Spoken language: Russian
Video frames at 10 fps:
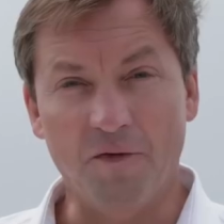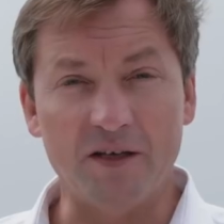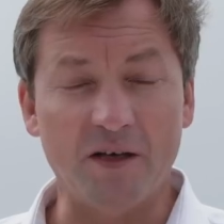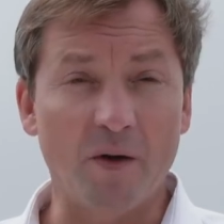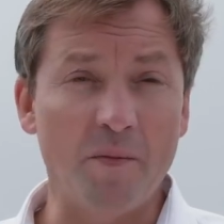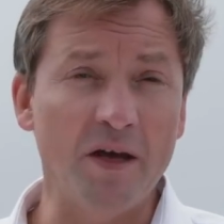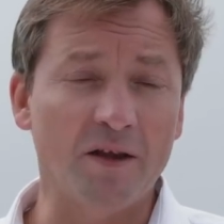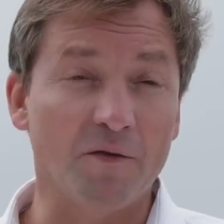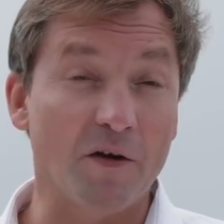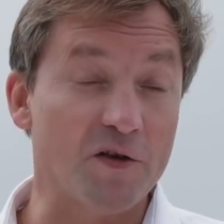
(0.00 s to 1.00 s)
В эти
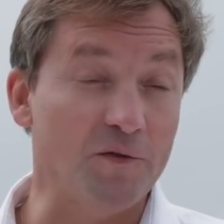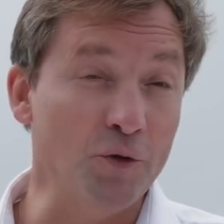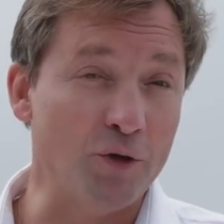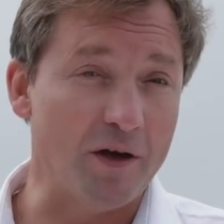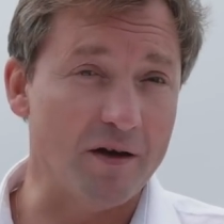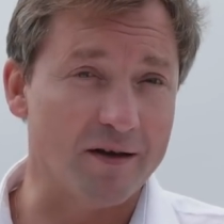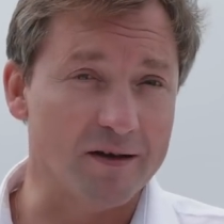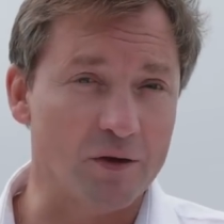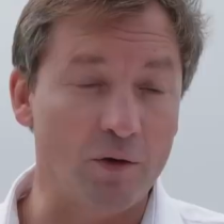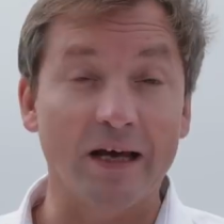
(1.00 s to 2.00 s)
моменты ваш внутренний
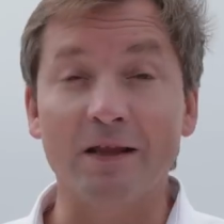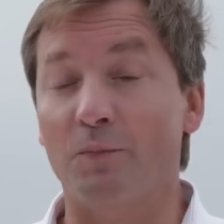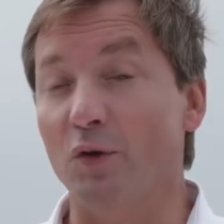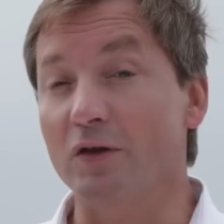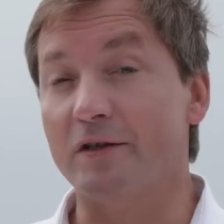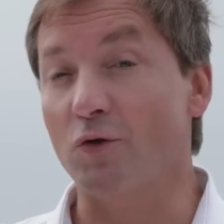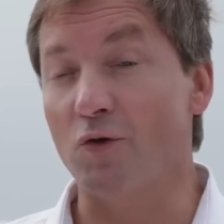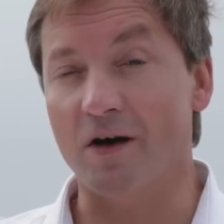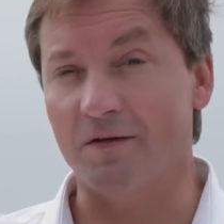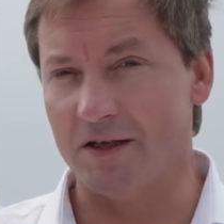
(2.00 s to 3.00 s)
консультант полностью
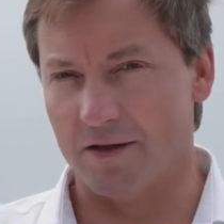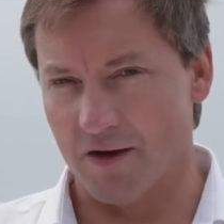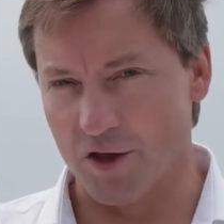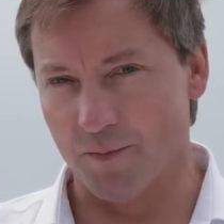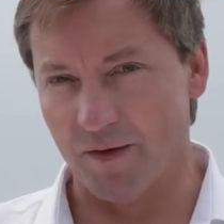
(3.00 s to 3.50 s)
руководит вашим